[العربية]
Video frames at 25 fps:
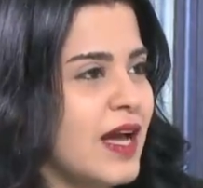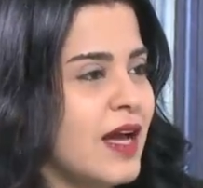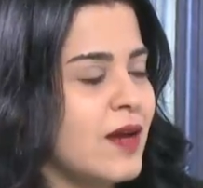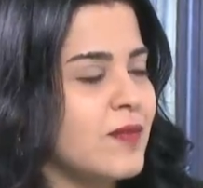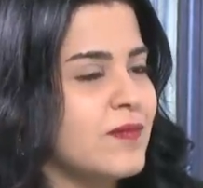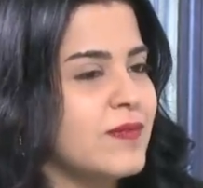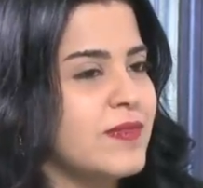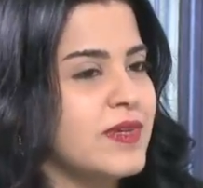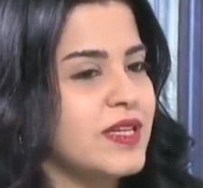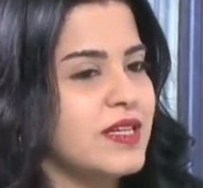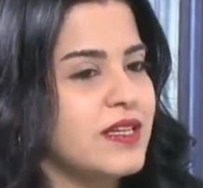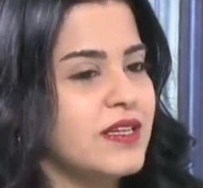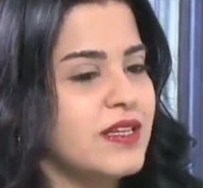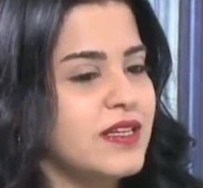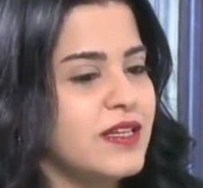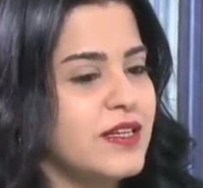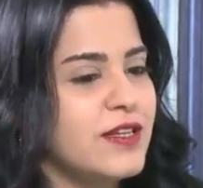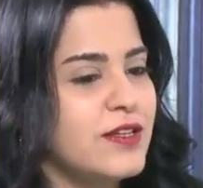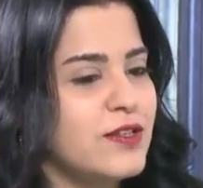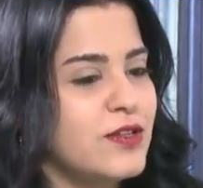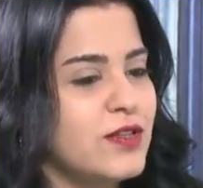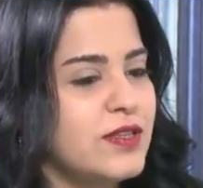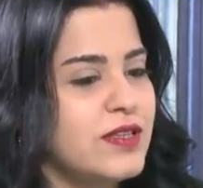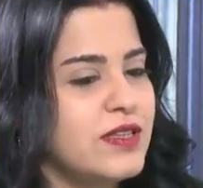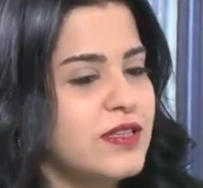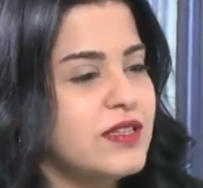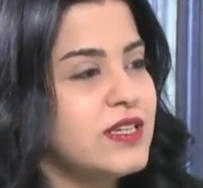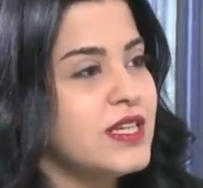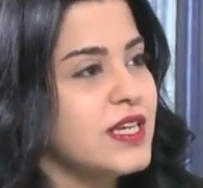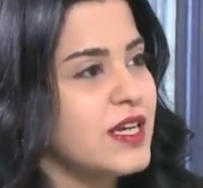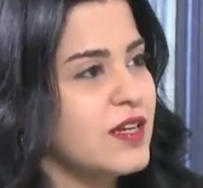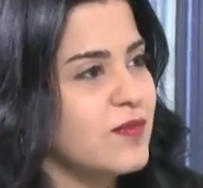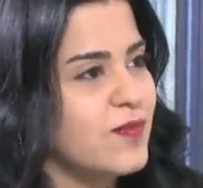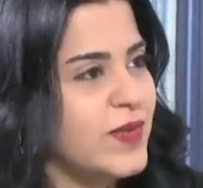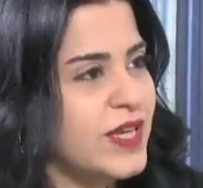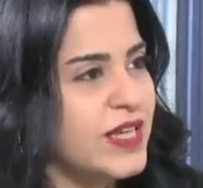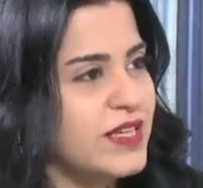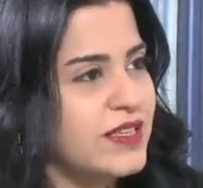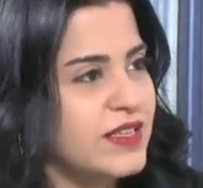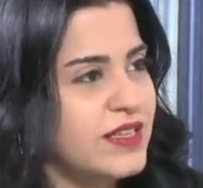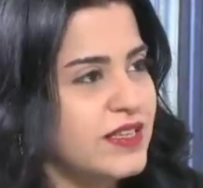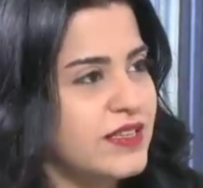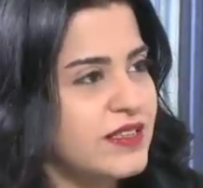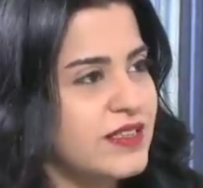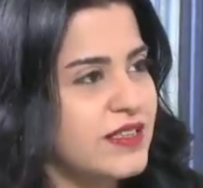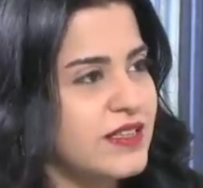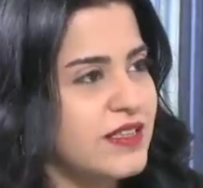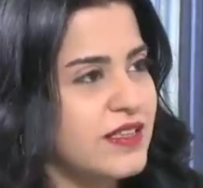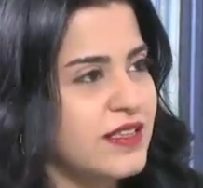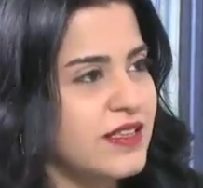عم بتضيع بينات
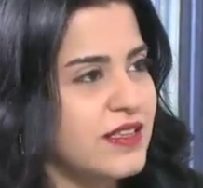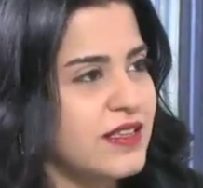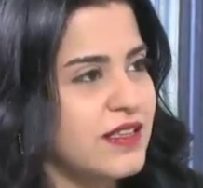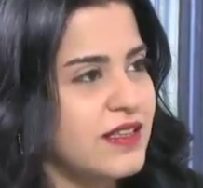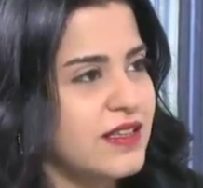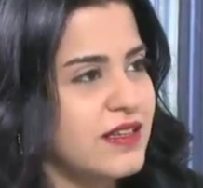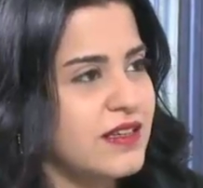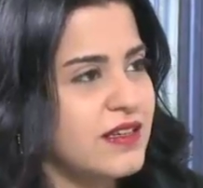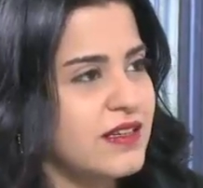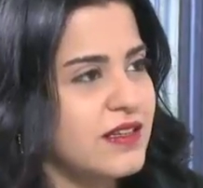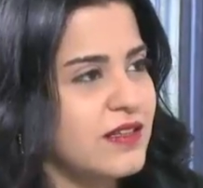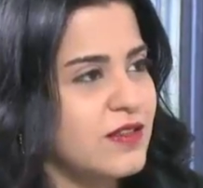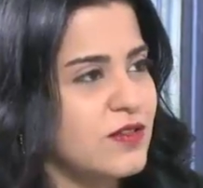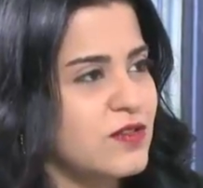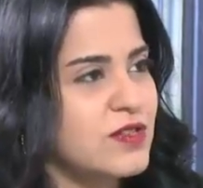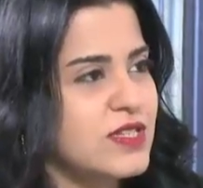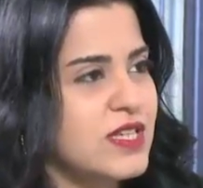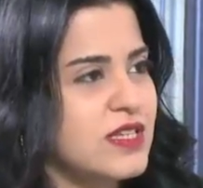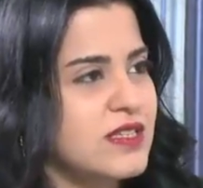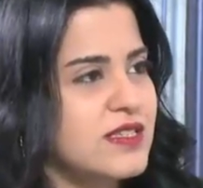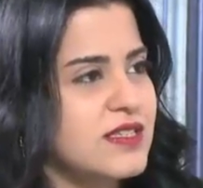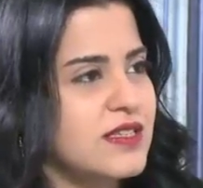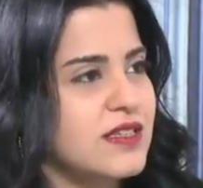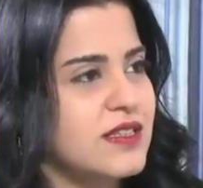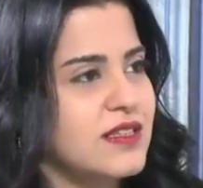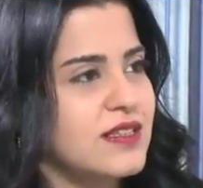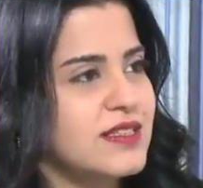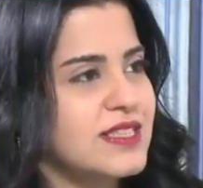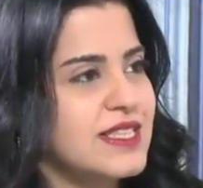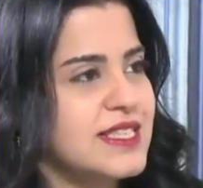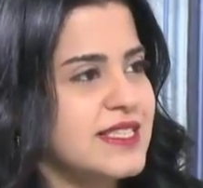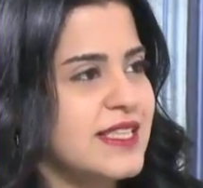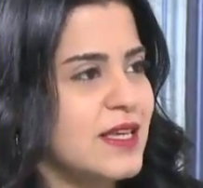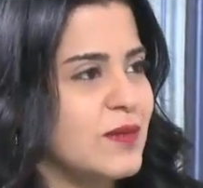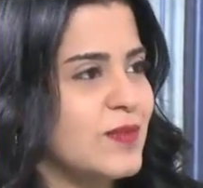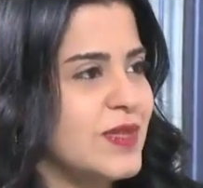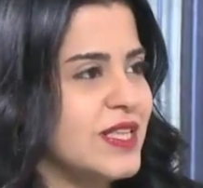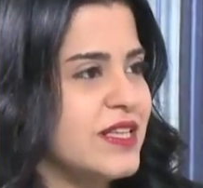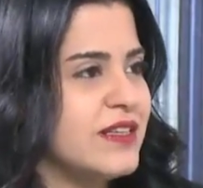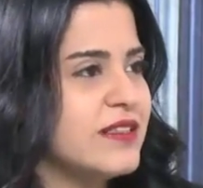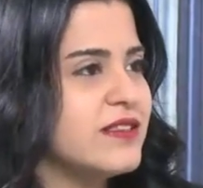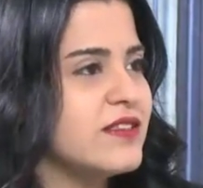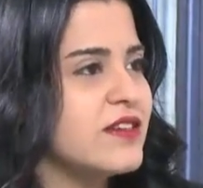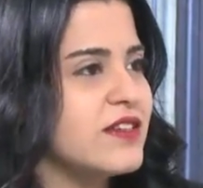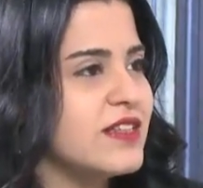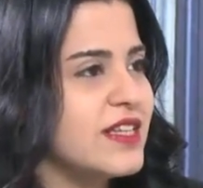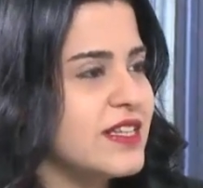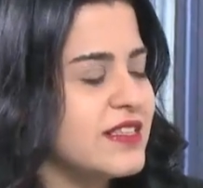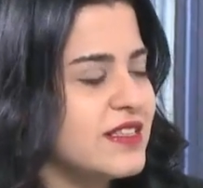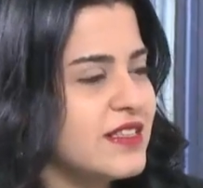القصص سيستم
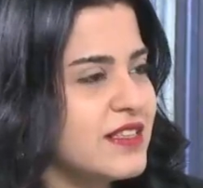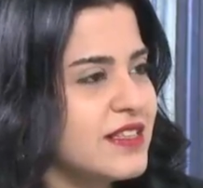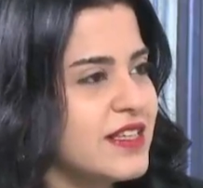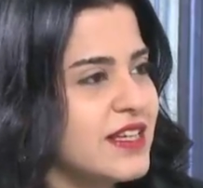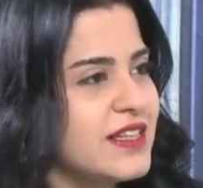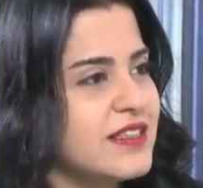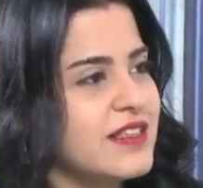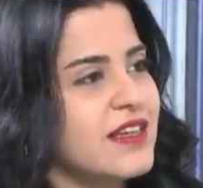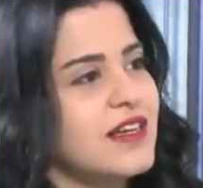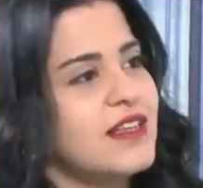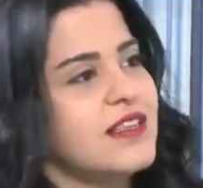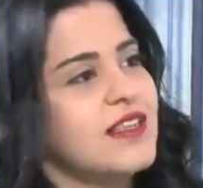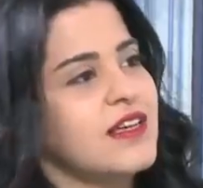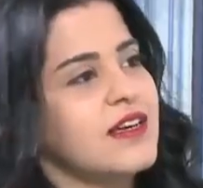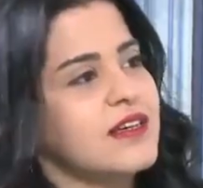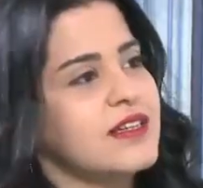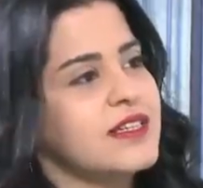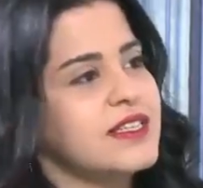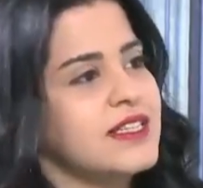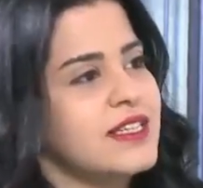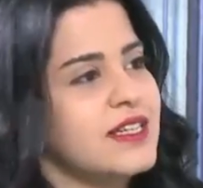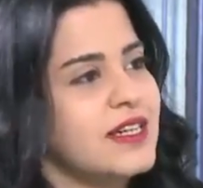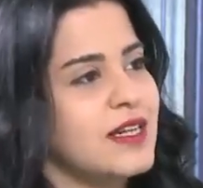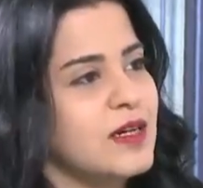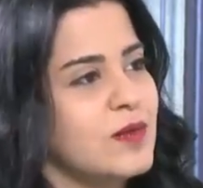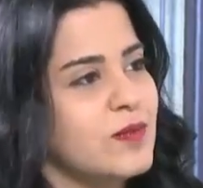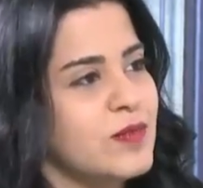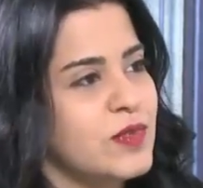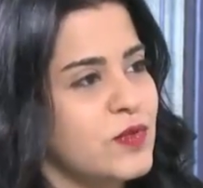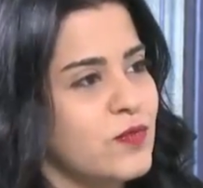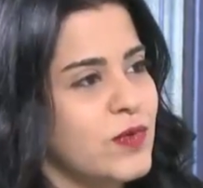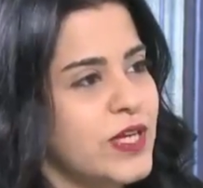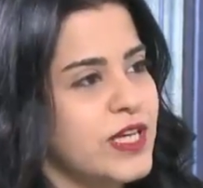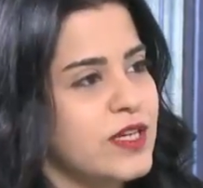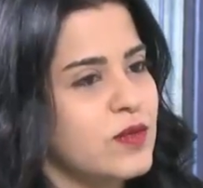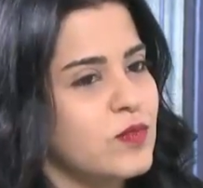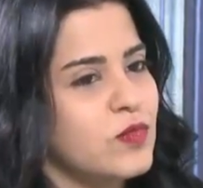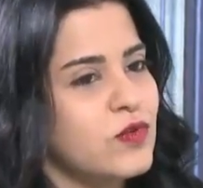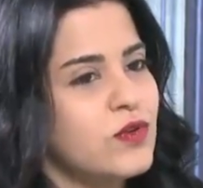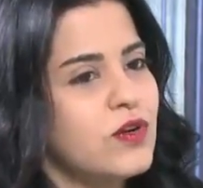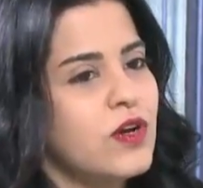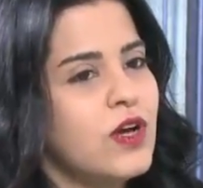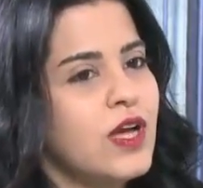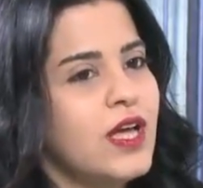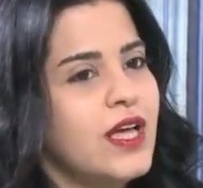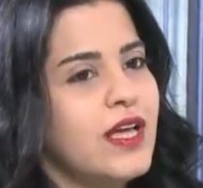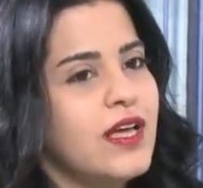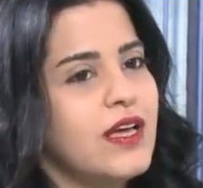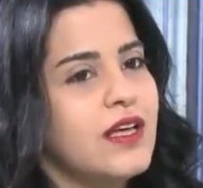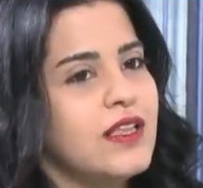الانترنت اللي احنا هلا كثير عم نواكبه
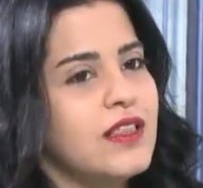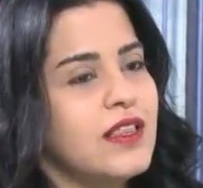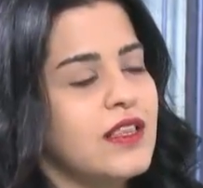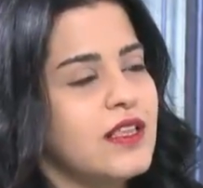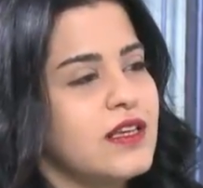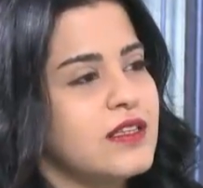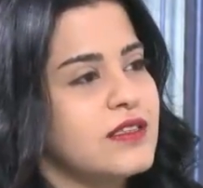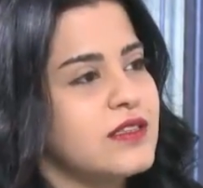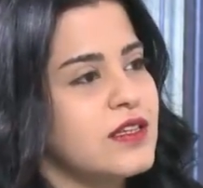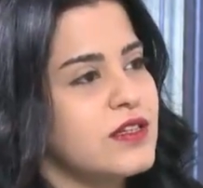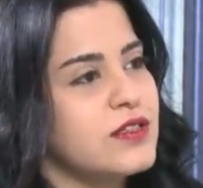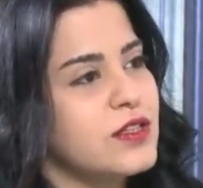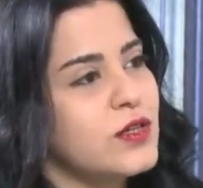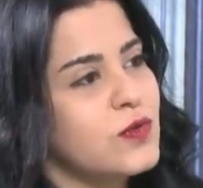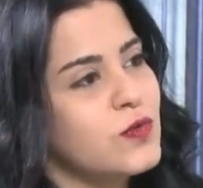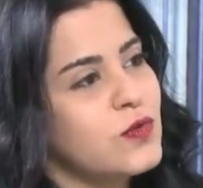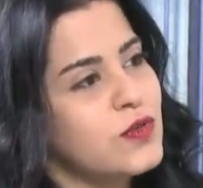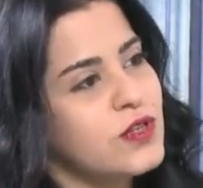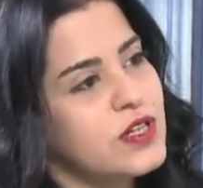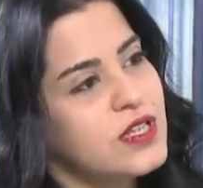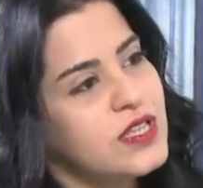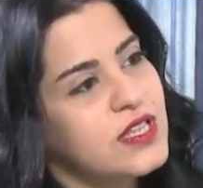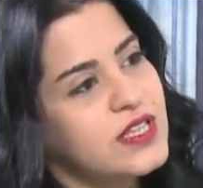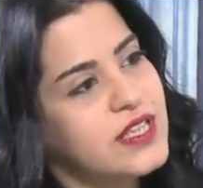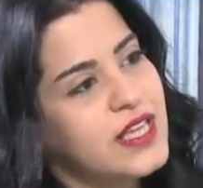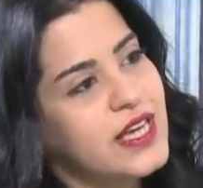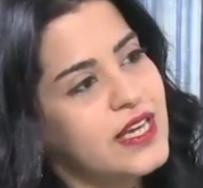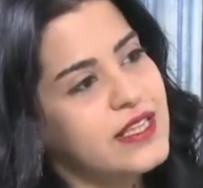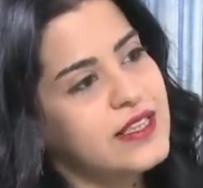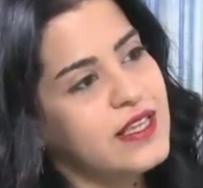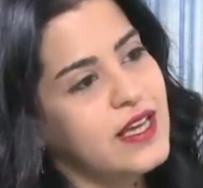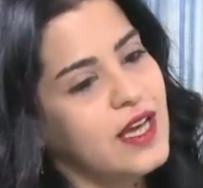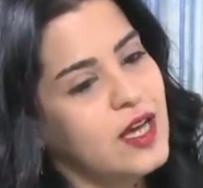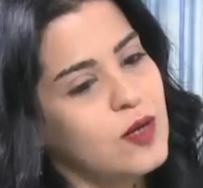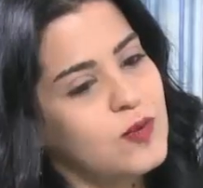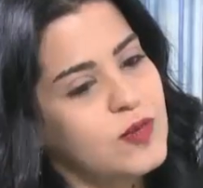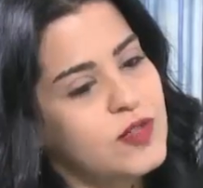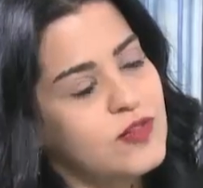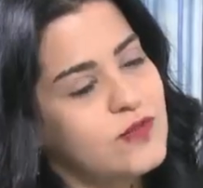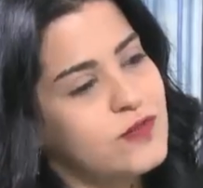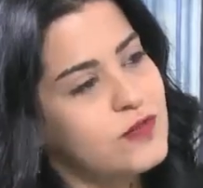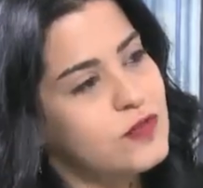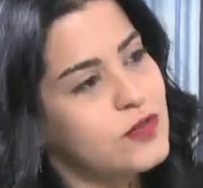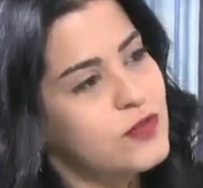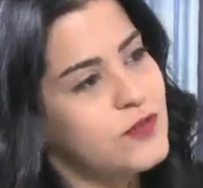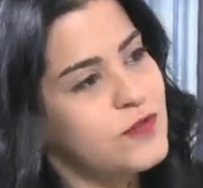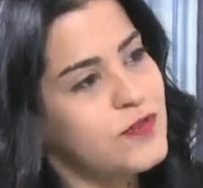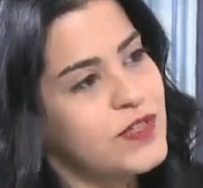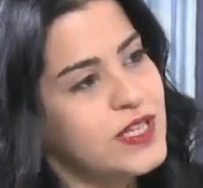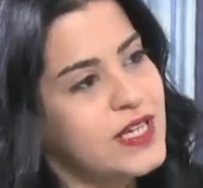التطور اللي نحن عم
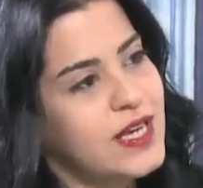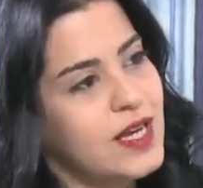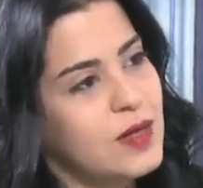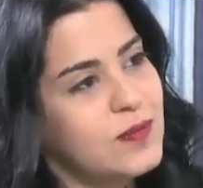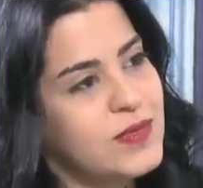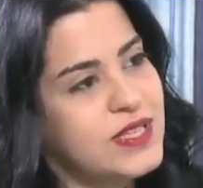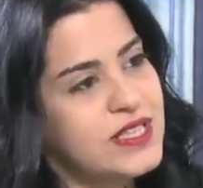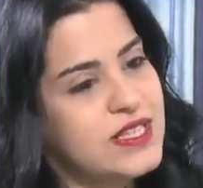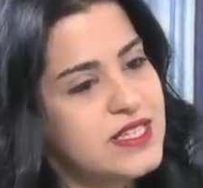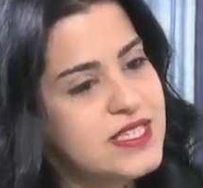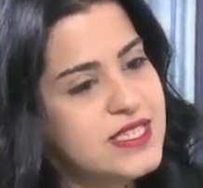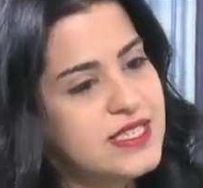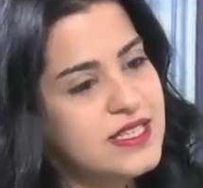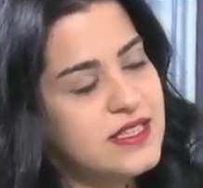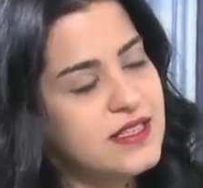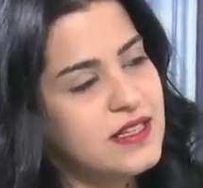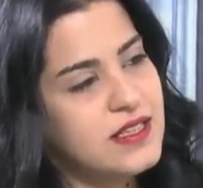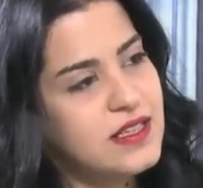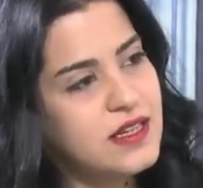نفوت فيه عم بينسينا